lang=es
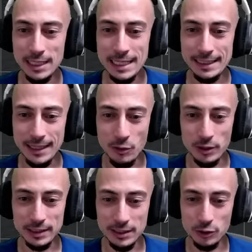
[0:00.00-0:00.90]
Tengo
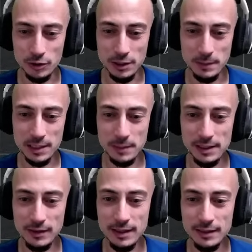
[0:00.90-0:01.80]
estas dos chispas
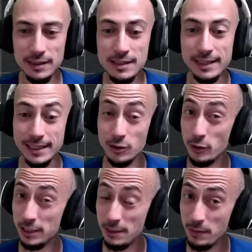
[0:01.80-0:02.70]
resplandecientes, que es lo que
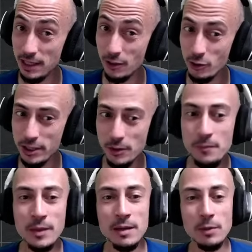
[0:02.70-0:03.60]
te pide el joyero,
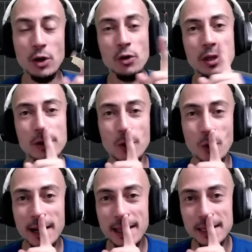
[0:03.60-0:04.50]
pero el joyero en
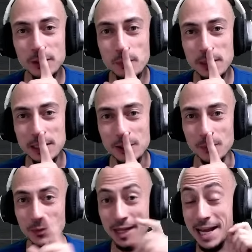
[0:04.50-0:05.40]
lugar de darte un mítico
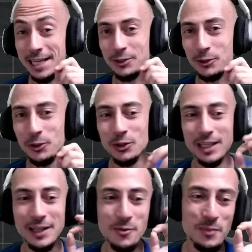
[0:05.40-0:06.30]
aleatorio, te
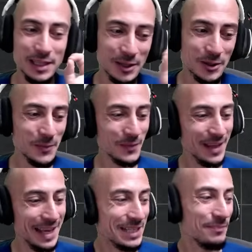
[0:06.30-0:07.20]
da un mítico
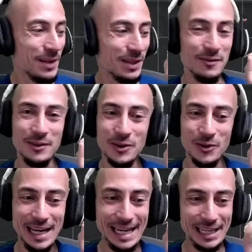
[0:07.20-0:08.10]
específico,
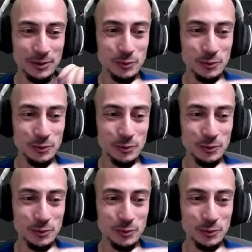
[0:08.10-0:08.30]
el que tú